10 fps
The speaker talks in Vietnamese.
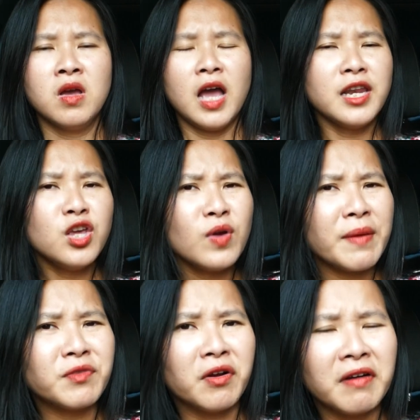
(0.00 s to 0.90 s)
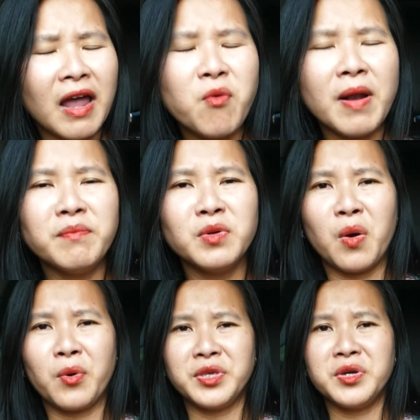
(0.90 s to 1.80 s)
anh yêu em từ lâu lắm
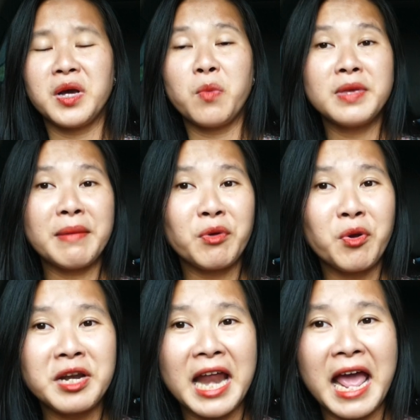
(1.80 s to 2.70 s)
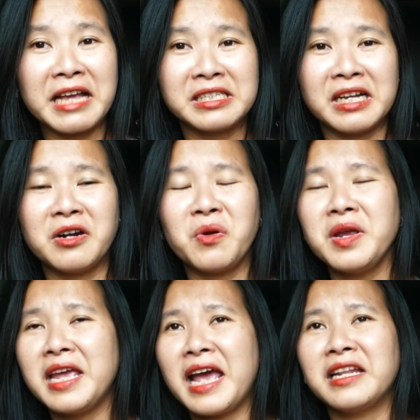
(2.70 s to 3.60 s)
rồi nhưng không dám nói ra sợ
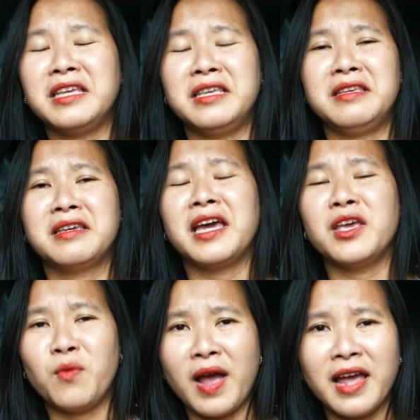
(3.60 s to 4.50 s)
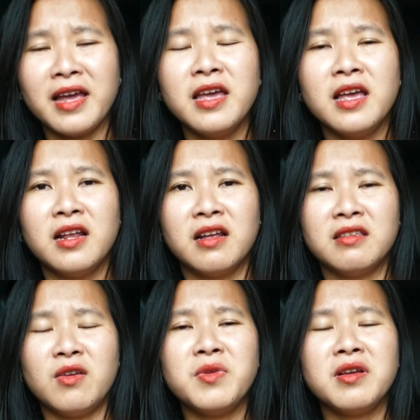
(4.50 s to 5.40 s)
nói ra thì kỳ quá à,
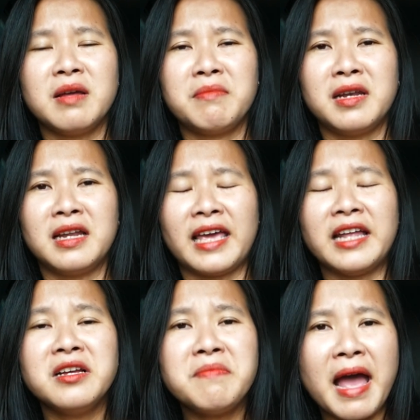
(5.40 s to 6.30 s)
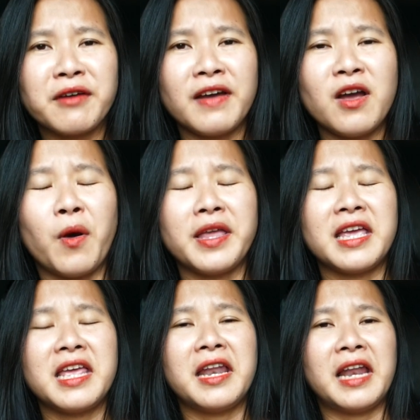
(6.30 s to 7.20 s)
giống như là mình là kẻ thứ ba phá hoại
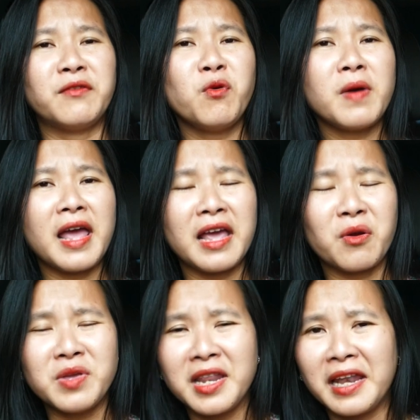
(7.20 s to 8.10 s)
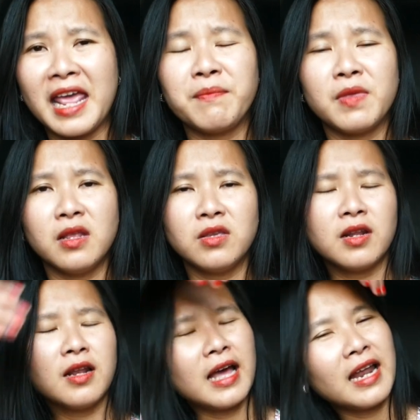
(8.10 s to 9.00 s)
gia đình hạnh phúc của gia đình em vậy đó cho
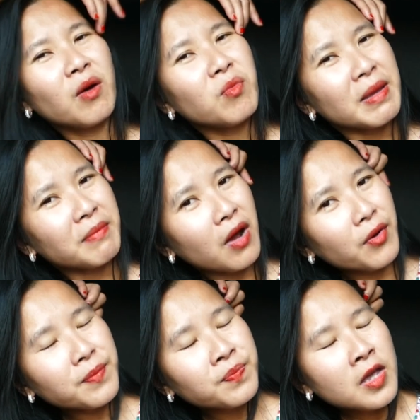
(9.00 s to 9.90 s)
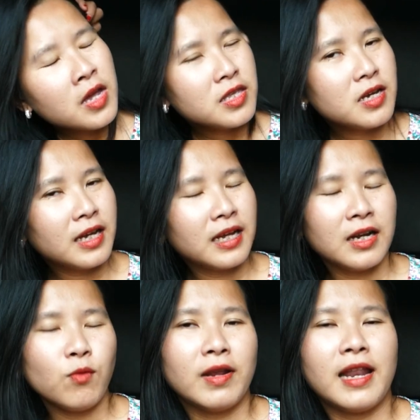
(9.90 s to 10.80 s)
nên là anh không có dám nói nhưng
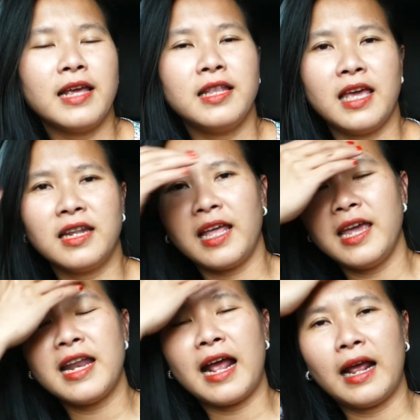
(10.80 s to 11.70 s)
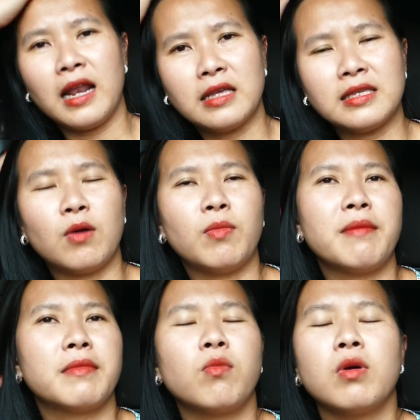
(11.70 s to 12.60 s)
lúc này đây thì anh thấy rằng là chồng
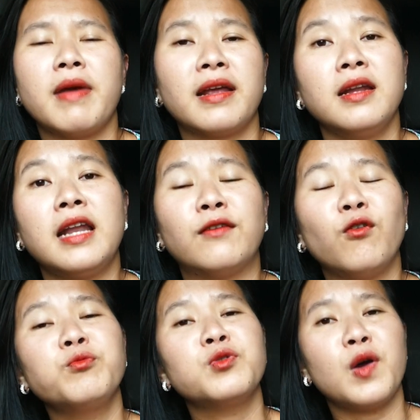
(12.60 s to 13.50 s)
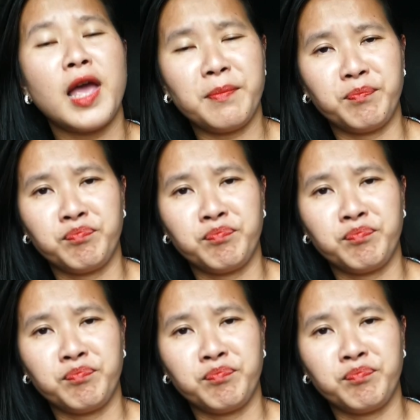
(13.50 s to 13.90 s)
em không có mang đến hạnh phúc cho em